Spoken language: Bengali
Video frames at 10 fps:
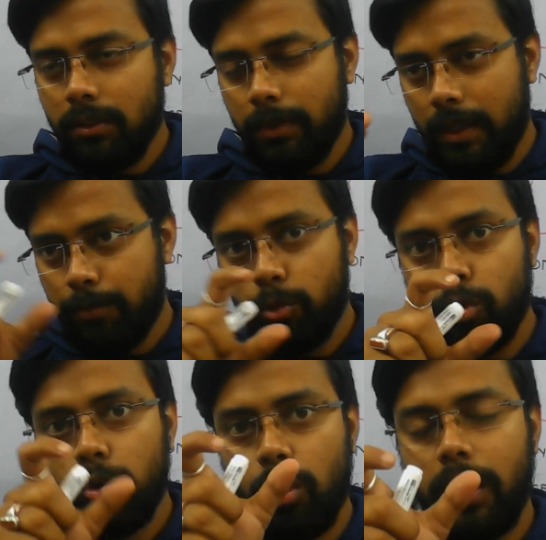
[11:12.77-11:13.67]
মানে পুরো
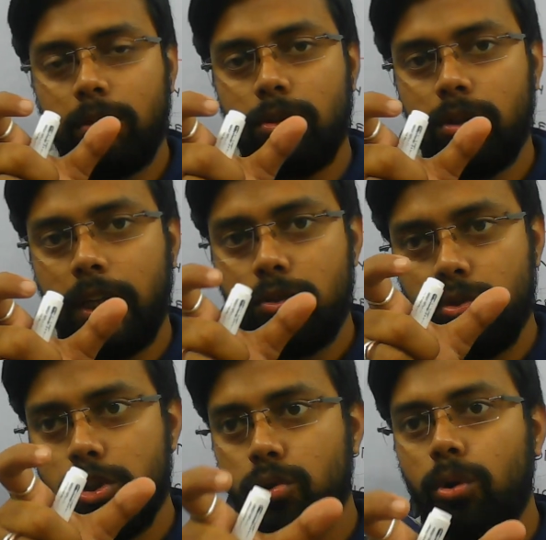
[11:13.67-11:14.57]
সংখ্যাগুলোকে
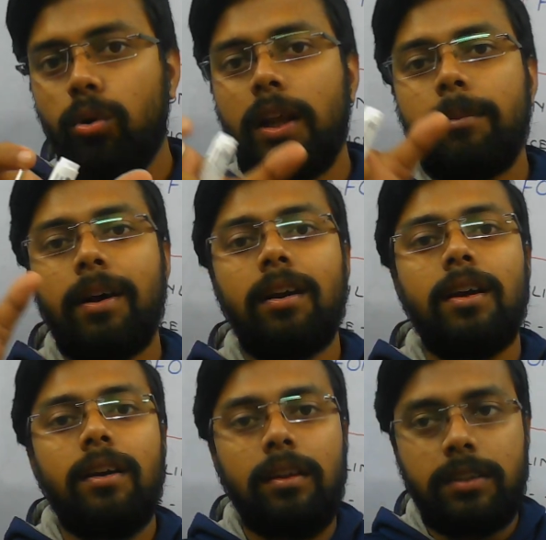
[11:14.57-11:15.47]
যদি যোগ করে আমার
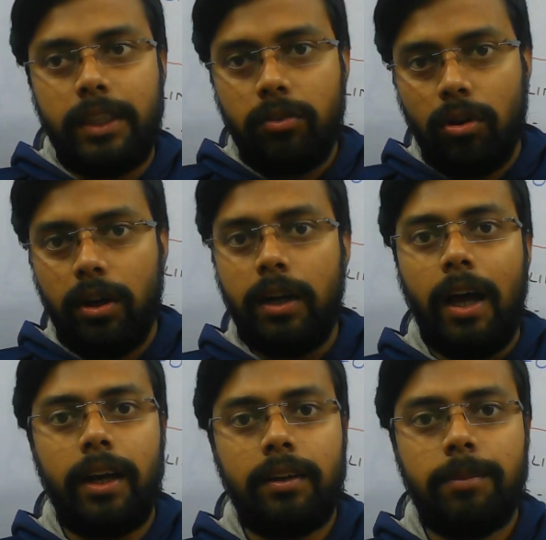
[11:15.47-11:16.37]
যেই সংখ্যাটা
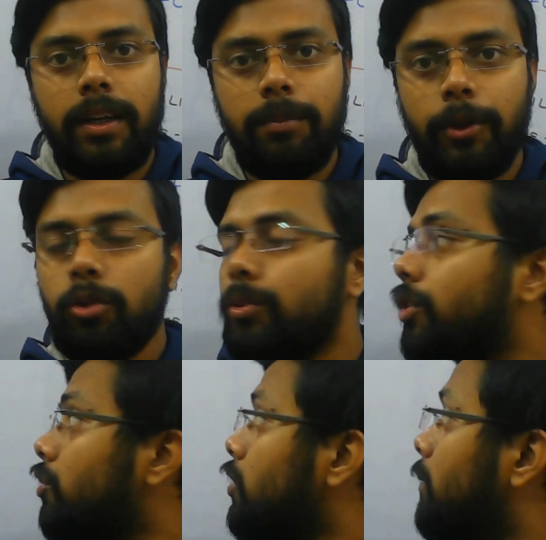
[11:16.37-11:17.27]
আলটিমেটলি বেরোবে
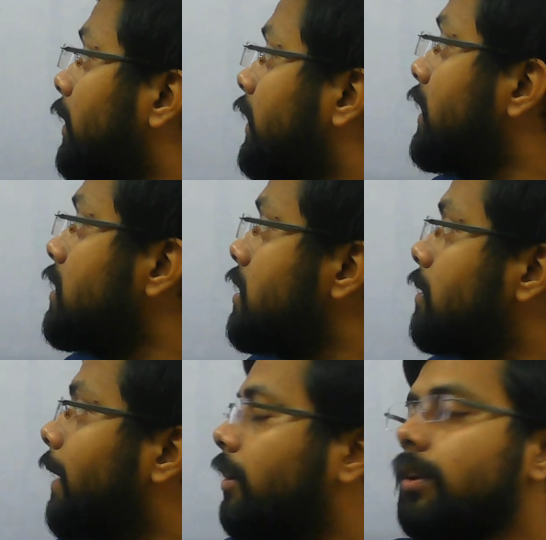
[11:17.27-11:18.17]
সেটা যদি আমার তিন দিয়ে
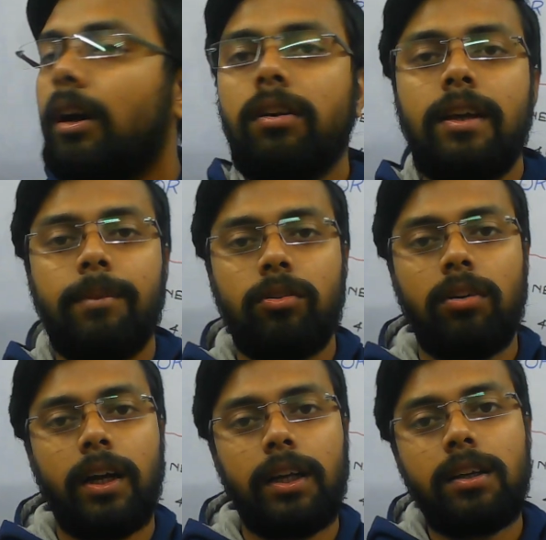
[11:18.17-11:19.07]
ডিভাইড হয় তাহলেই আমার
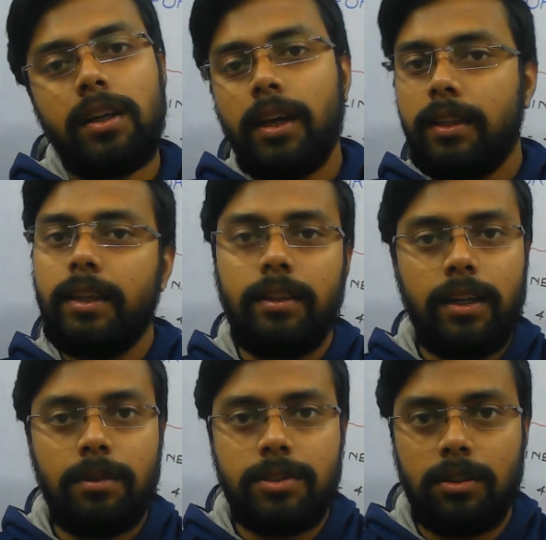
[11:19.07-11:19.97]
সংখ্যাটা তিন
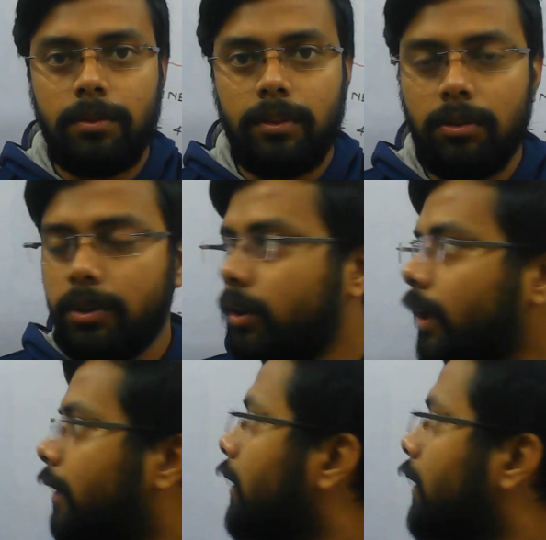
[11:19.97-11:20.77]
দিয়ে ডিভিজিবিলিটি হবে ওকে